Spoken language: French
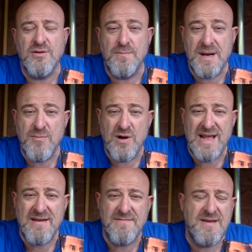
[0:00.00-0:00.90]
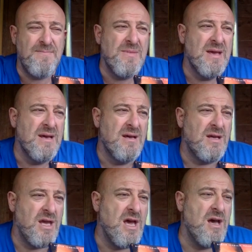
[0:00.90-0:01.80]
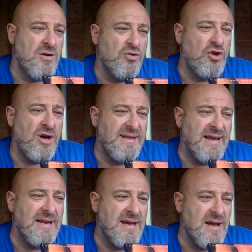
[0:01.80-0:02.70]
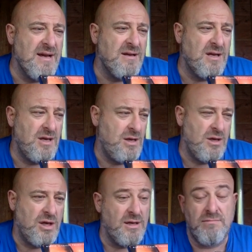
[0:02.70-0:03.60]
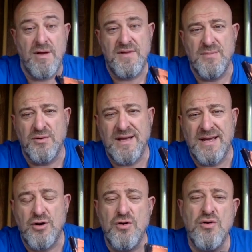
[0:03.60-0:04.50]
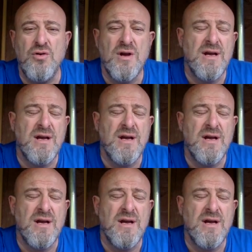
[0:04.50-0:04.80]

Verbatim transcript: de Primo Levi, qui est un auteur italien qui est évidemment très connu,